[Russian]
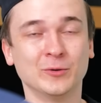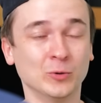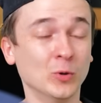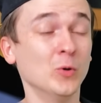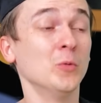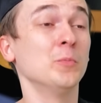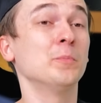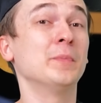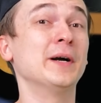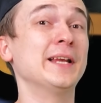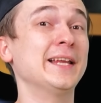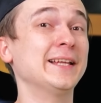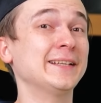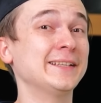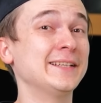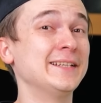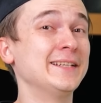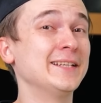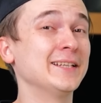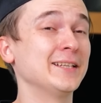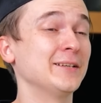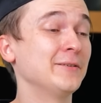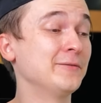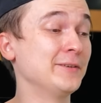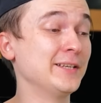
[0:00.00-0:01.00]
Ну, понятное
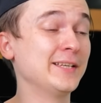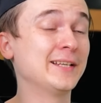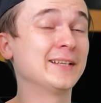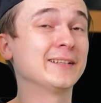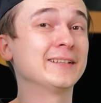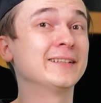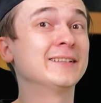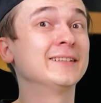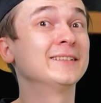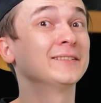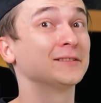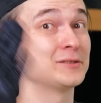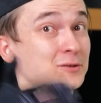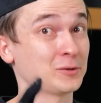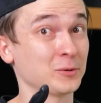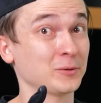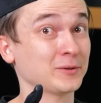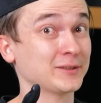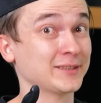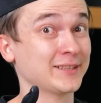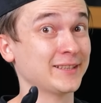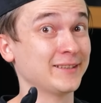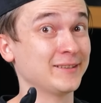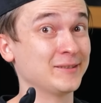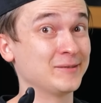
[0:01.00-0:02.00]
дело, выиграло
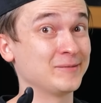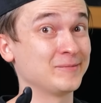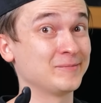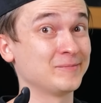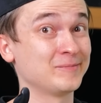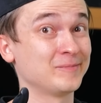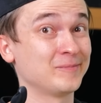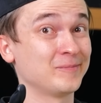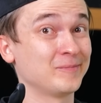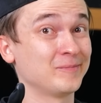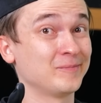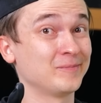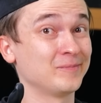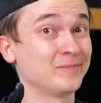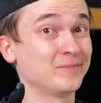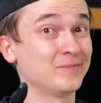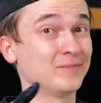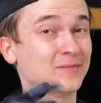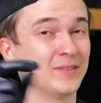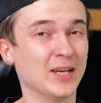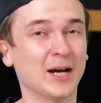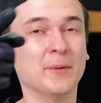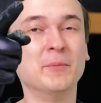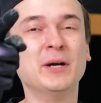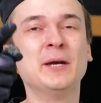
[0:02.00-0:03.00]
солнце.
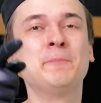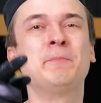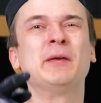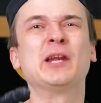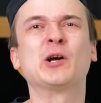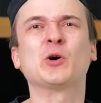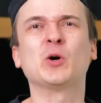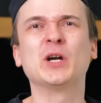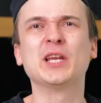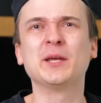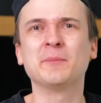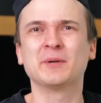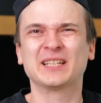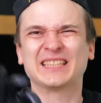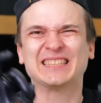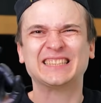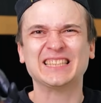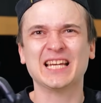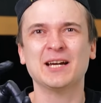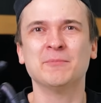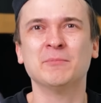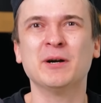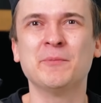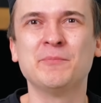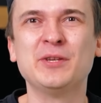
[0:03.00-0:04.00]
А мы переходим к
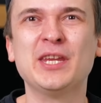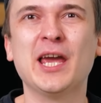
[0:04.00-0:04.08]
самым